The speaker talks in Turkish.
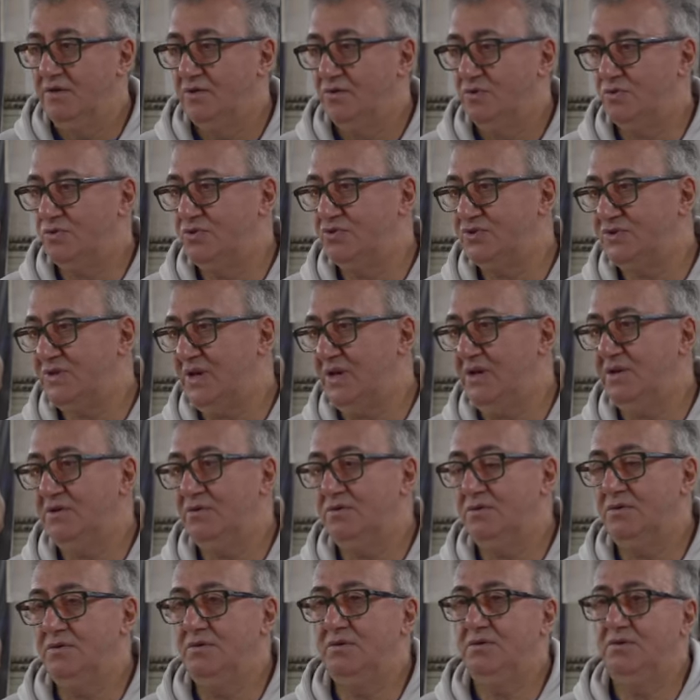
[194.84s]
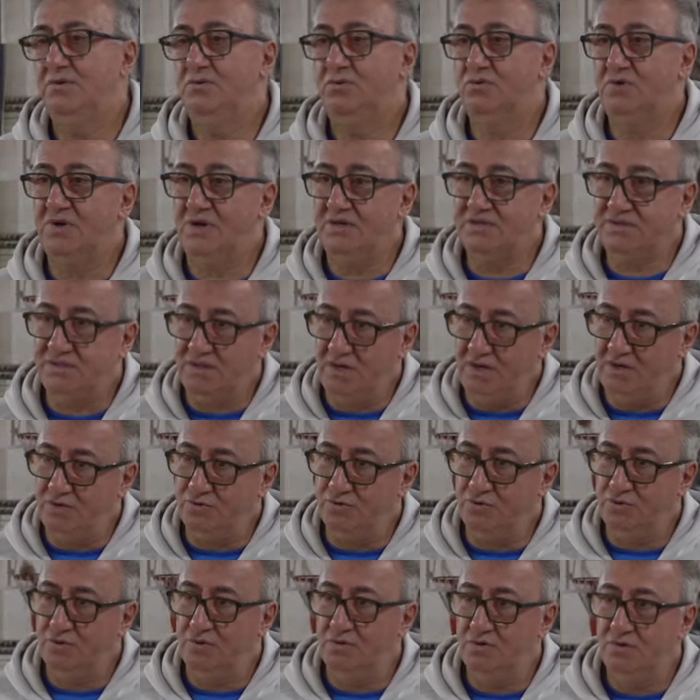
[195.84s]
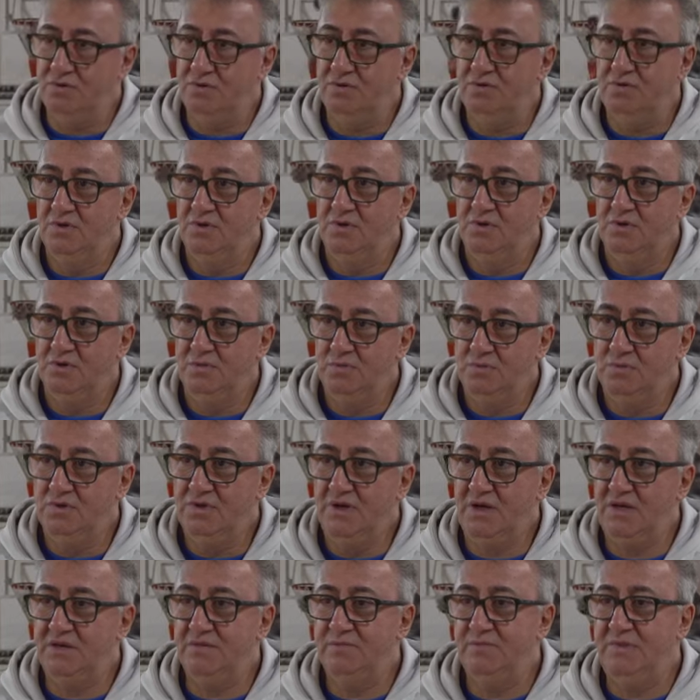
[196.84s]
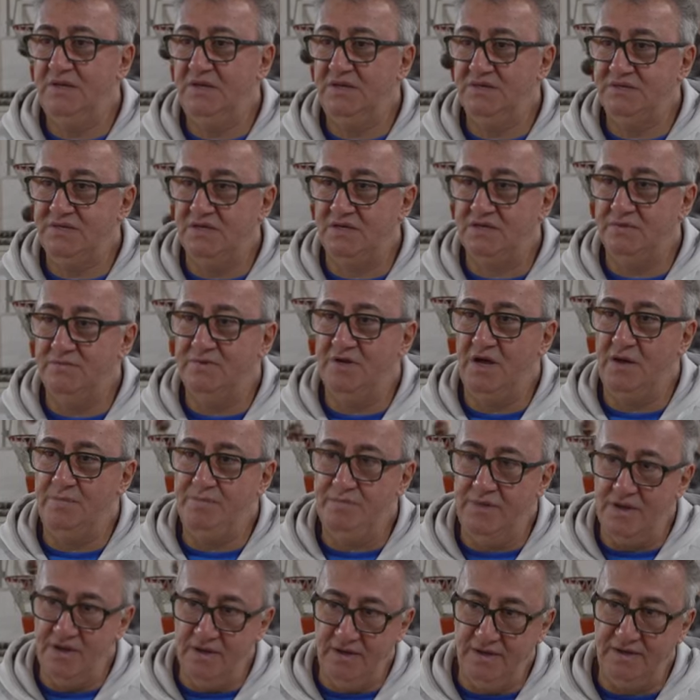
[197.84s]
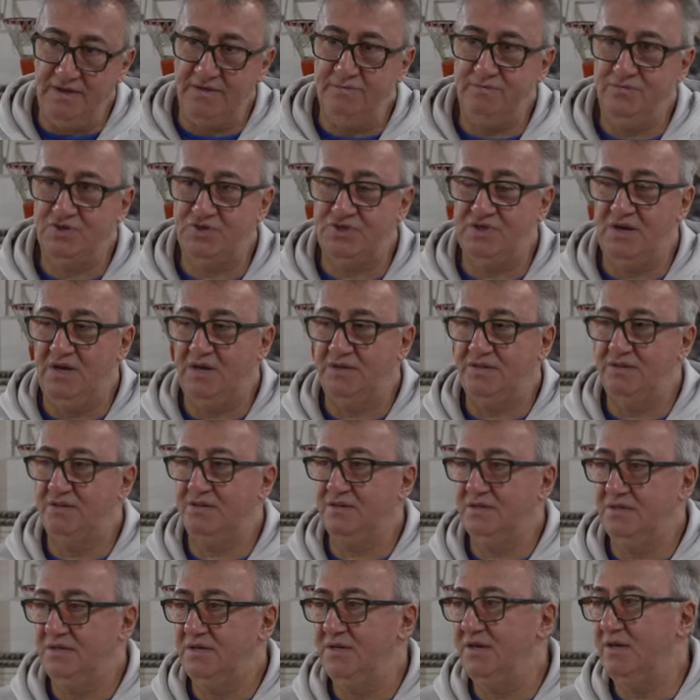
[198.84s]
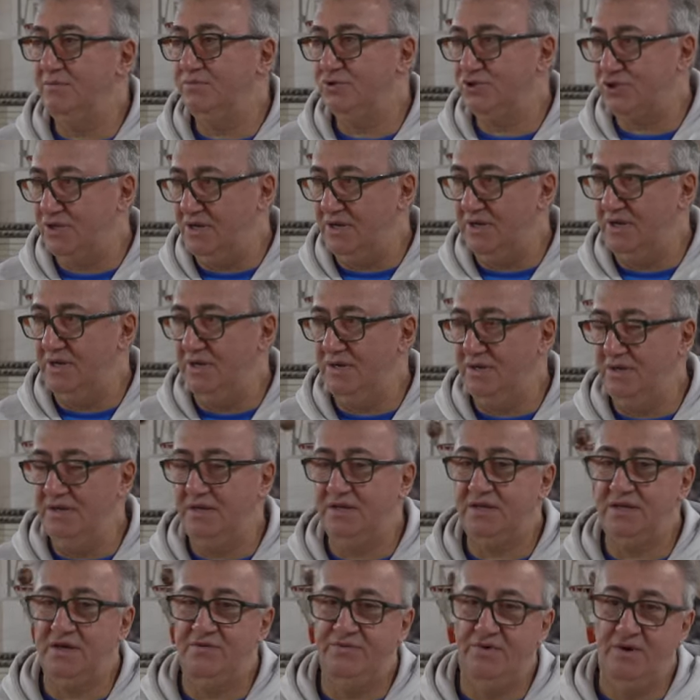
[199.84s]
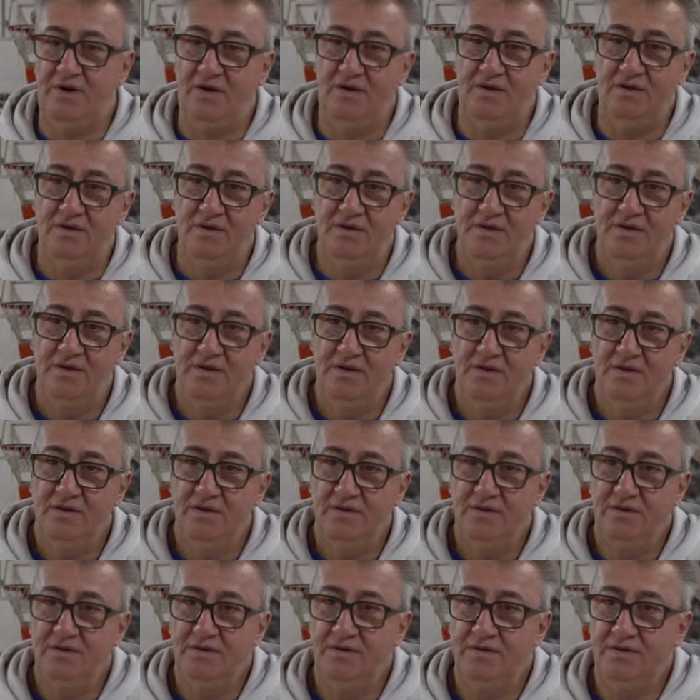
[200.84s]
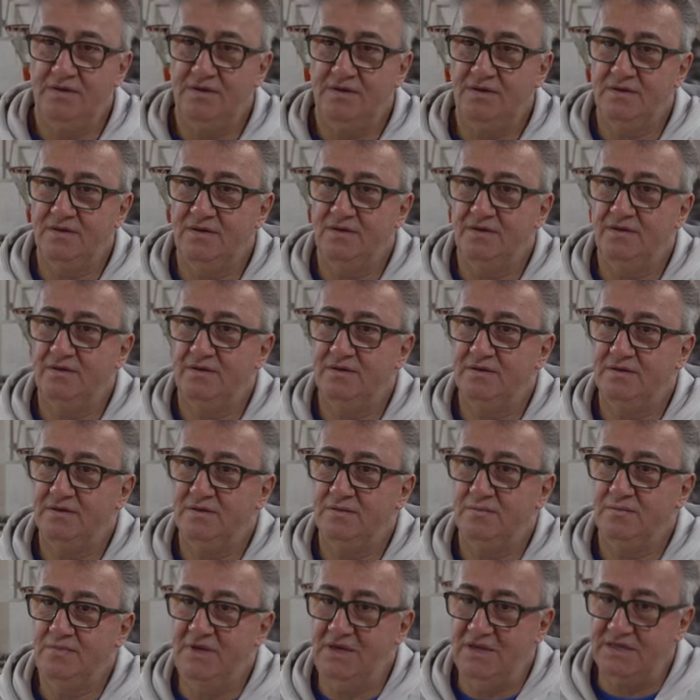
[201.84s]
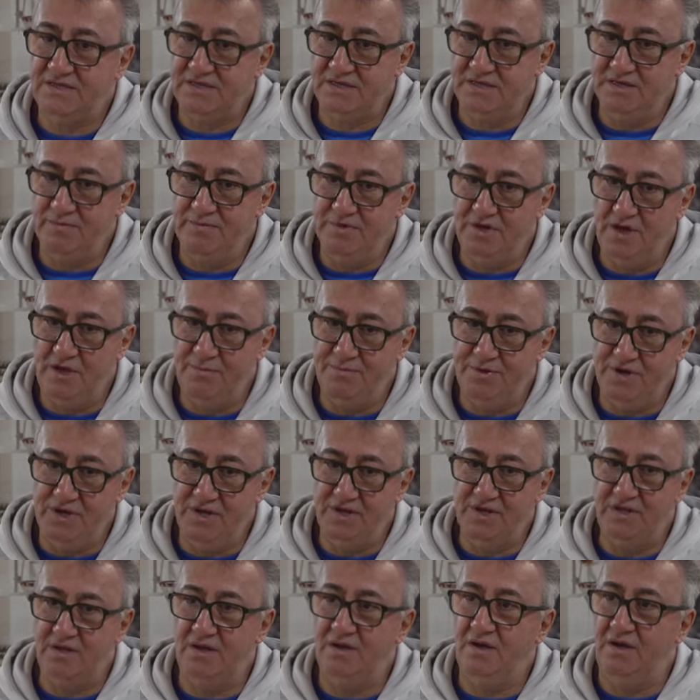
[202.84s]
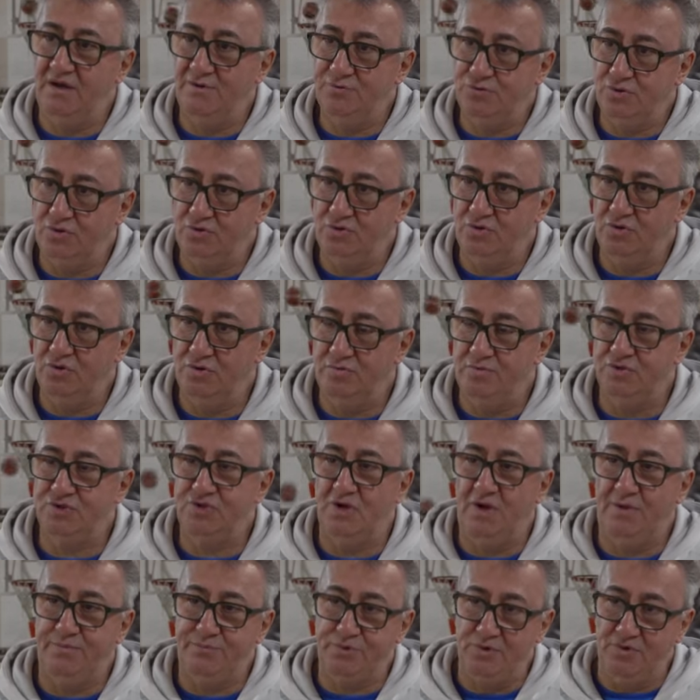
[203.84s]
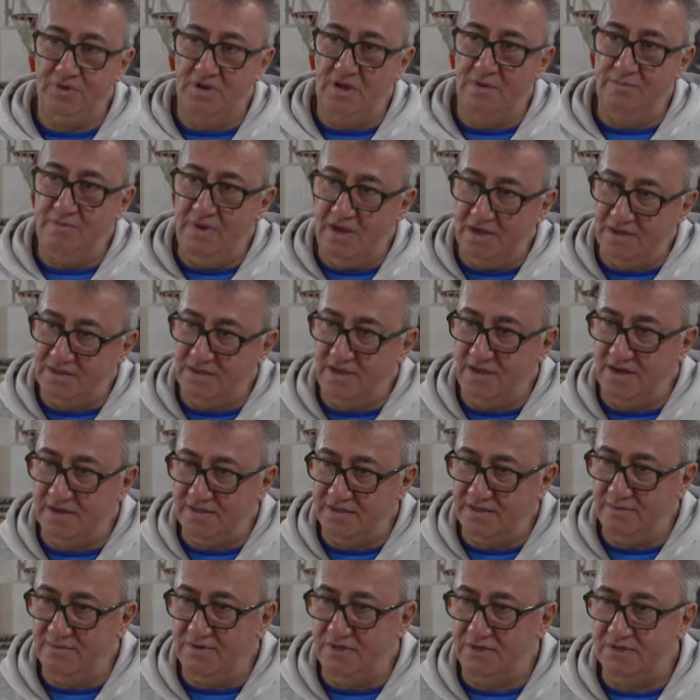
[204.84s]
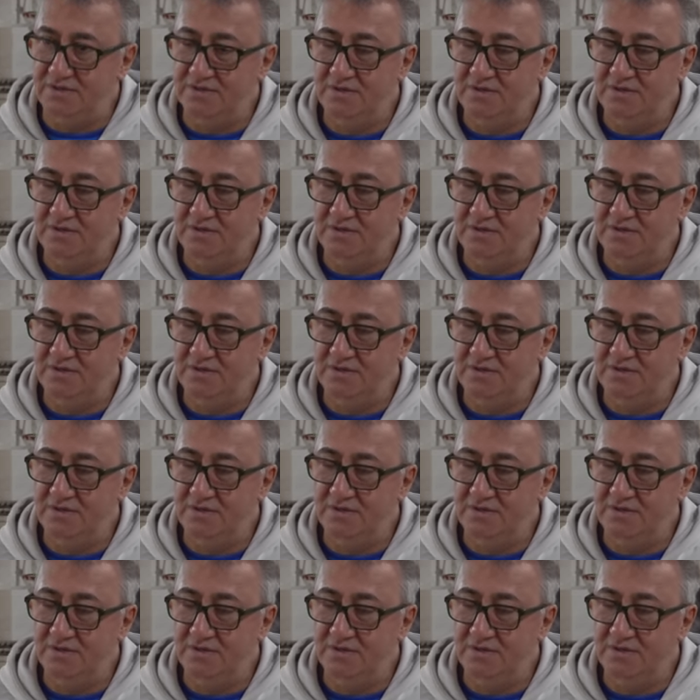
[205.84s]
Kuzey Uras Agu bunlar milli takım kamplarına gitmişlerdir. Yine bu sene ilk defa e, milli takım kampına giden antrenörümüz Abdullah Mert Erdemir,